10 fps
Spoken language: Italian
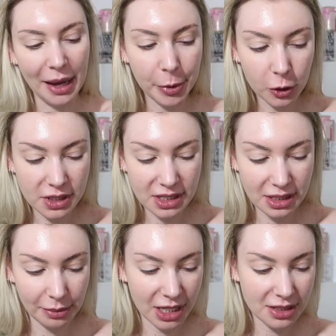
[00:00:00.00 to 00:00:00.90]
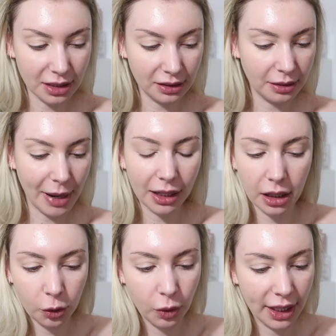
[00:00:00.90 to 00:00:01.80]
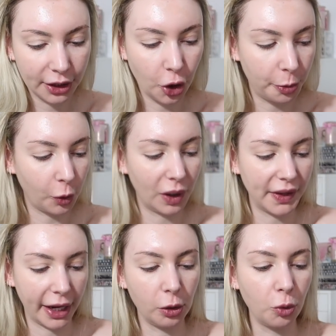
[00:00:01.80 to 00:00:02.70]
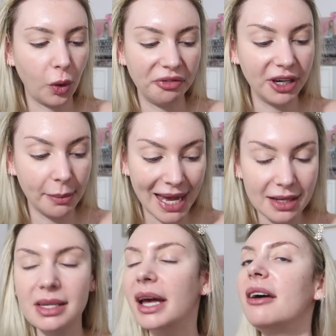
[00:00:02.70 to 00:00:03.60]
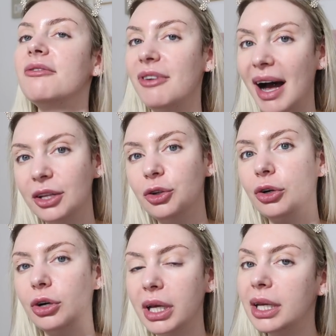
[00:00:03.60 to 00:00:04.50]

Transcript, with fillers: la prossima settimana o quella dopo quando è comunque a fine mese vado